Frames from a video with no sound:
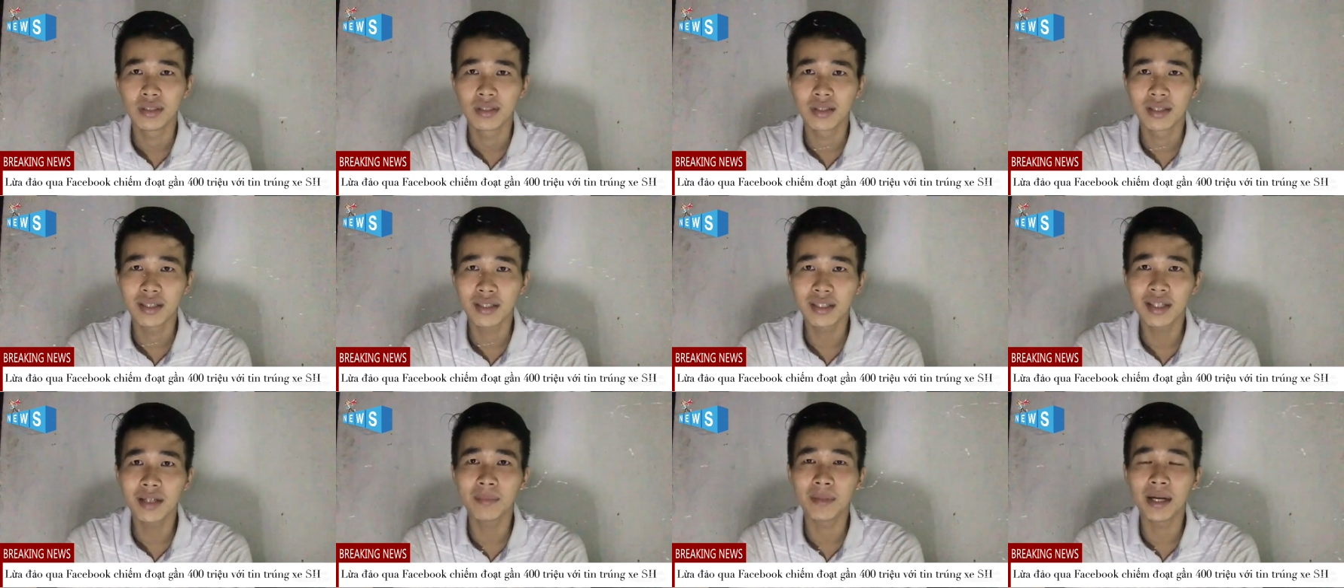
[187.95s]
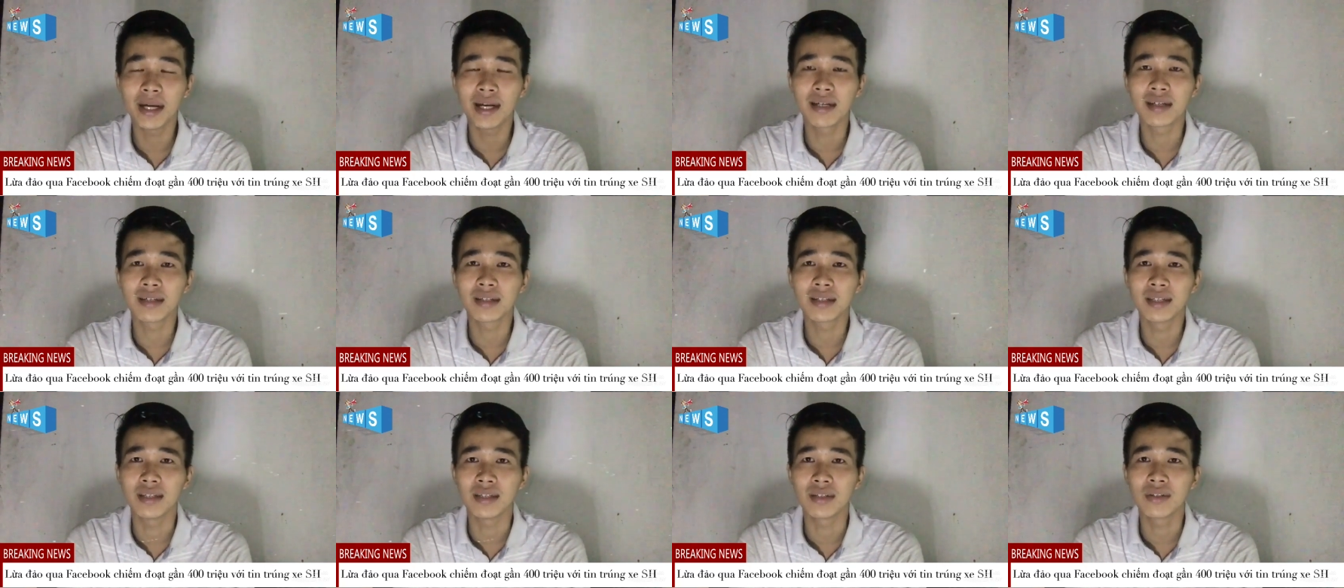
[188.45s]
đó các
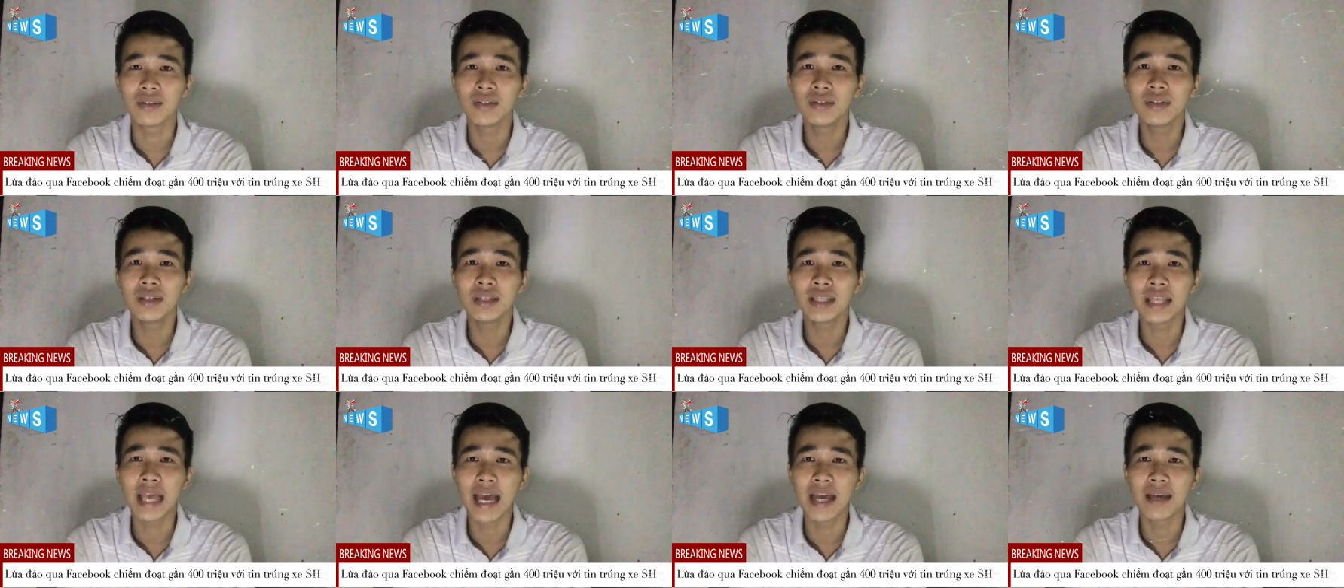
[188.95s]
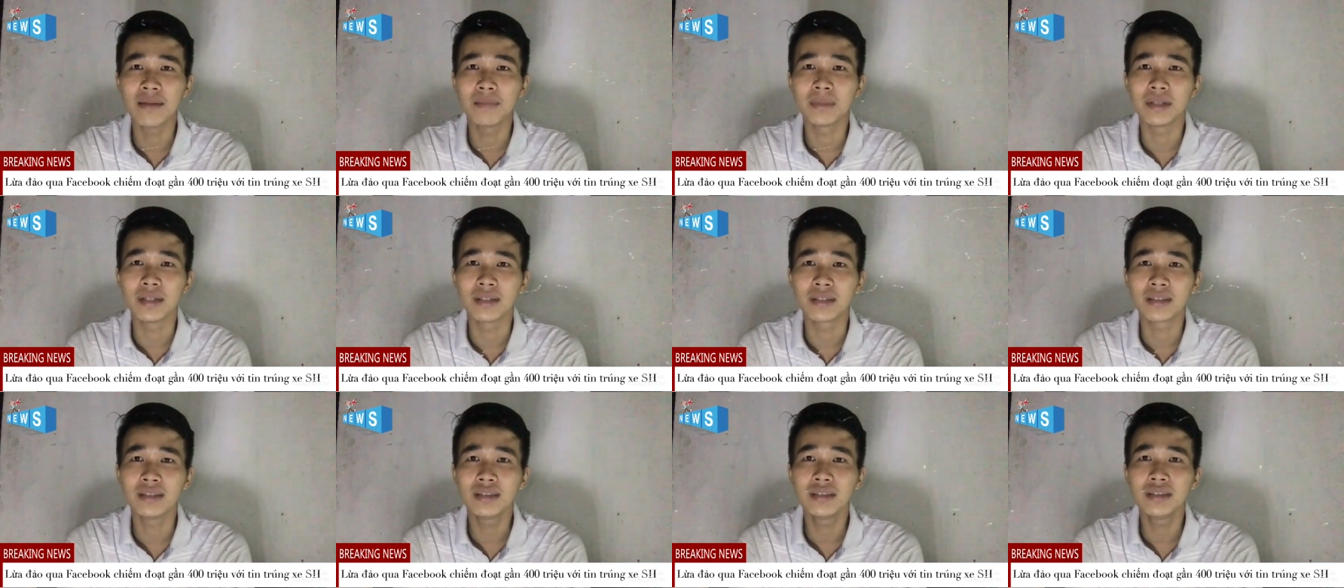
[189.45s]
bạn đừng có dạy
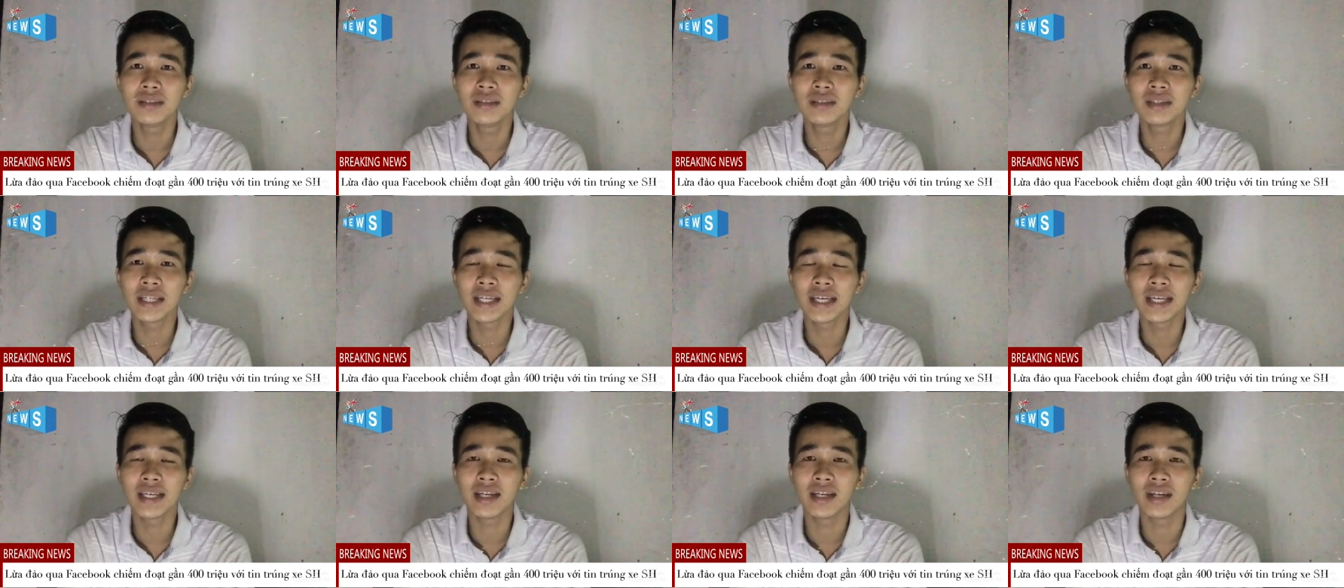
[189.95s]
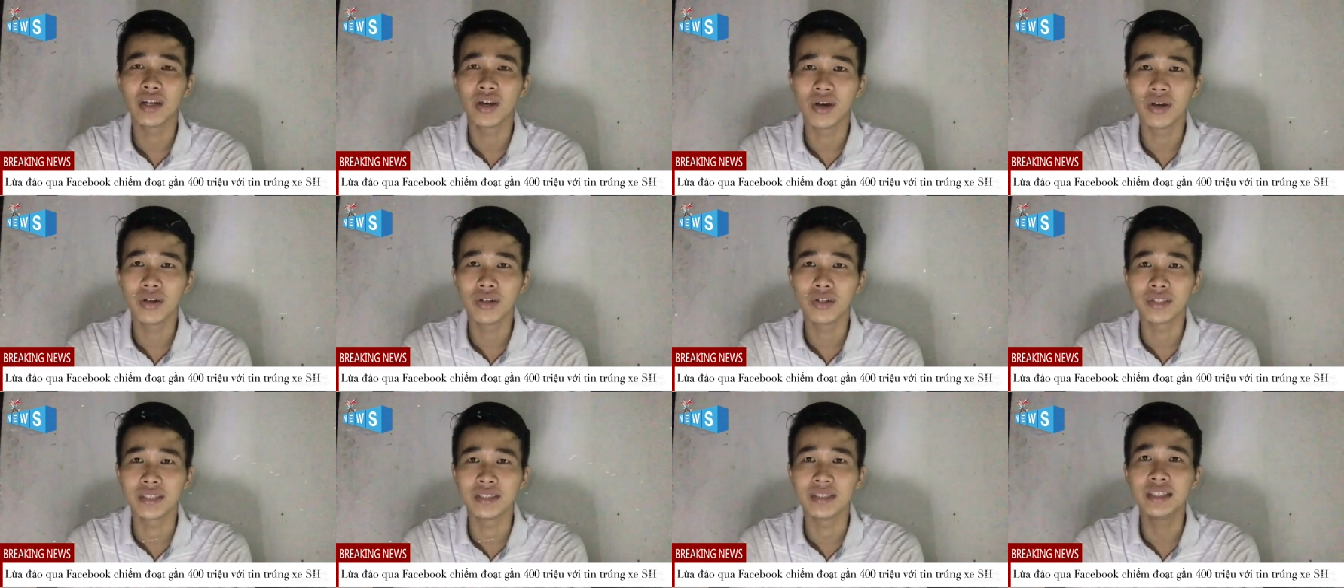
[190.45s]
mà cứ nghe lời họ
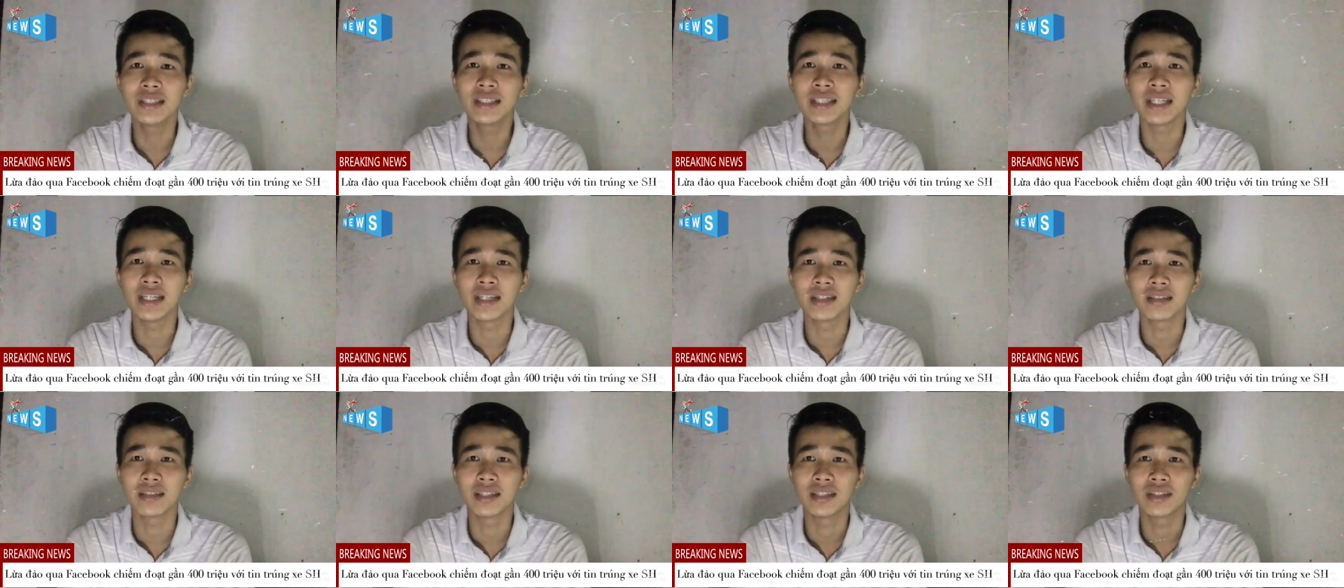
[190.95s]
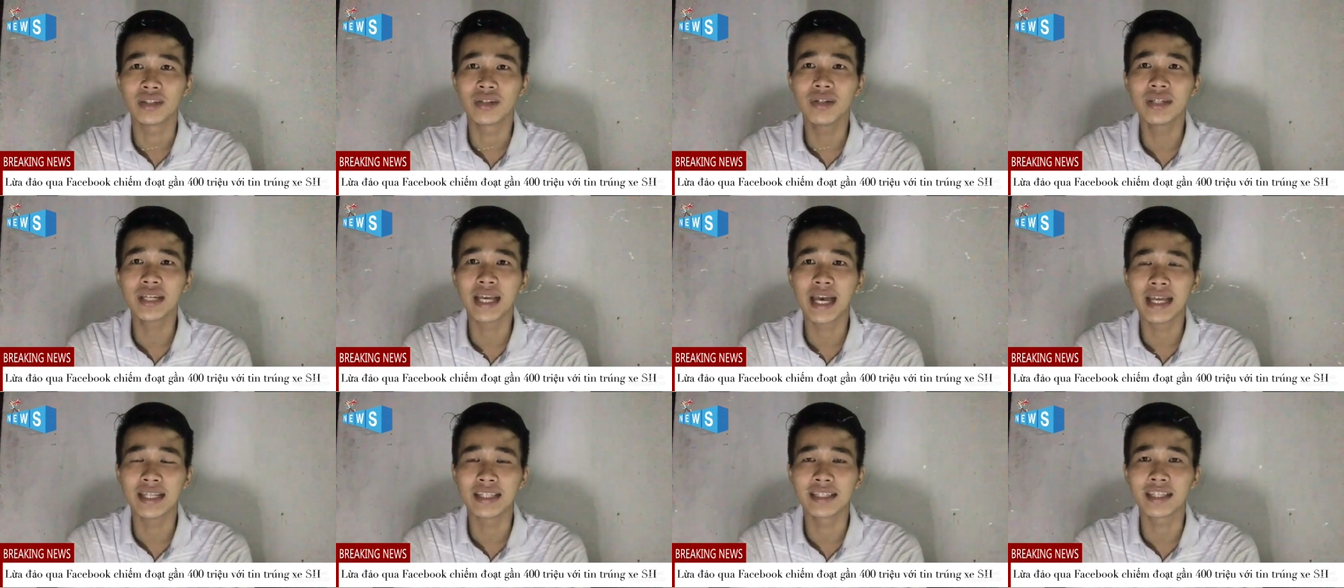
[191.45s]
lời gửi tiền thì có
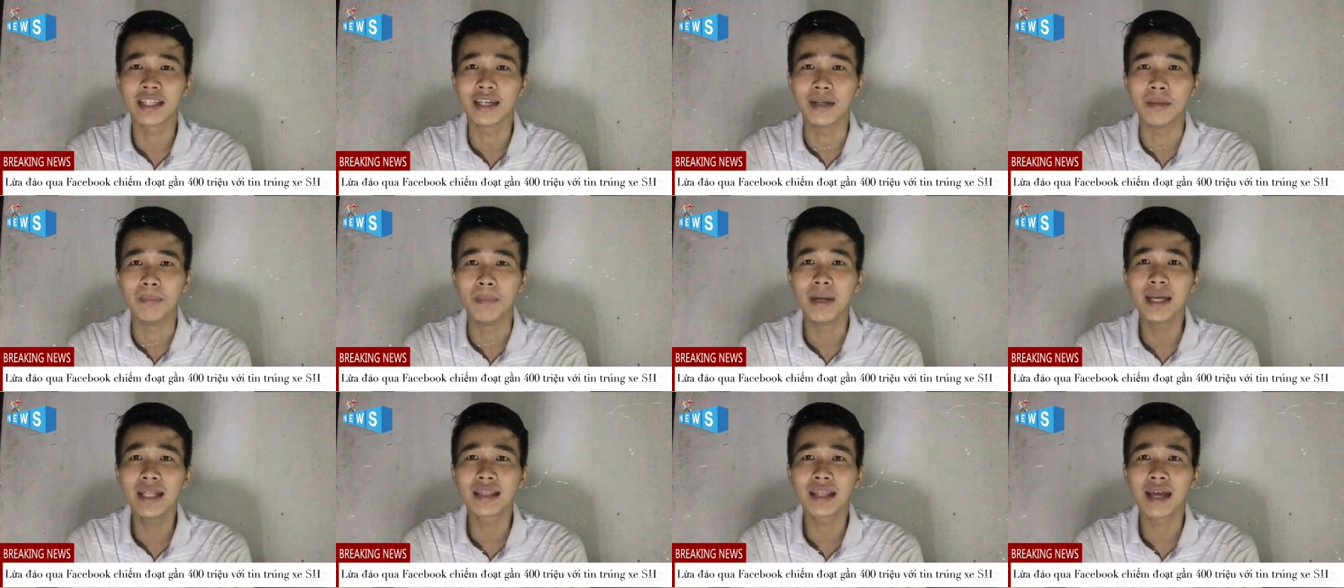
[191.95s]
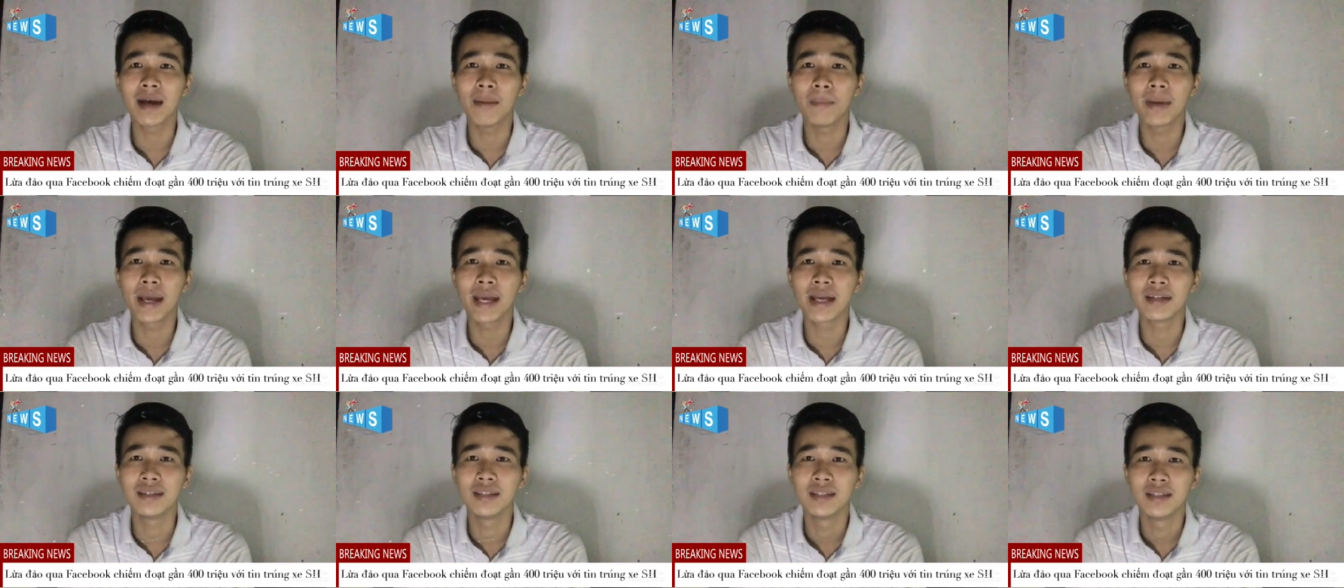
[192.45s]
ngại là tiền mắc tạp
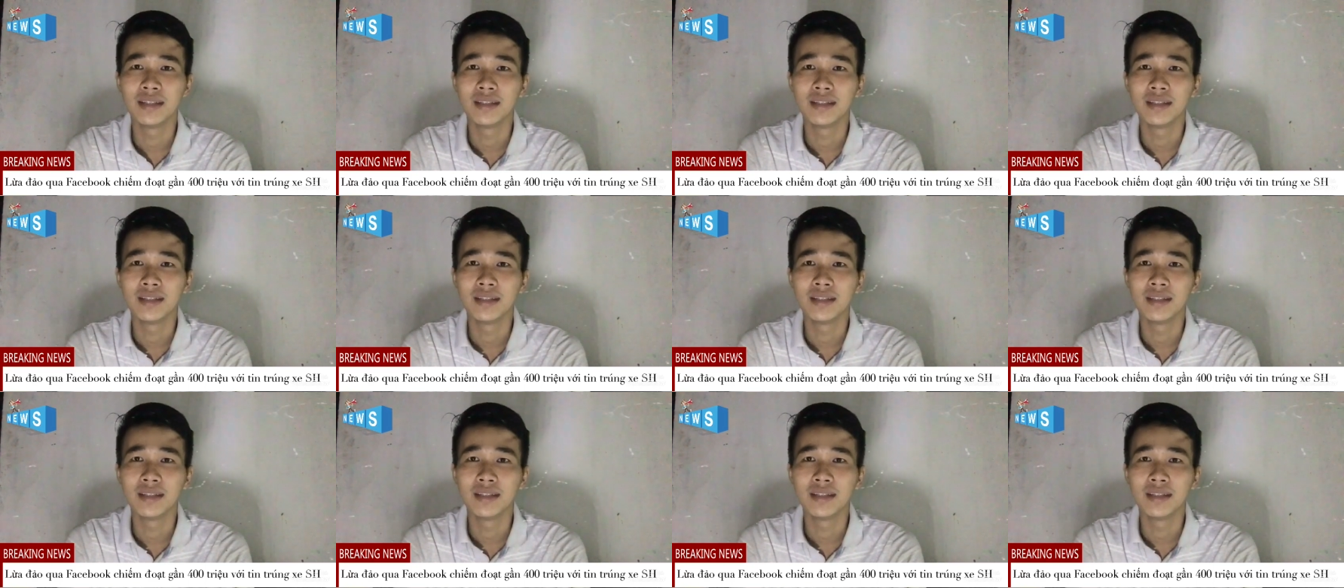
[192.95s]
mang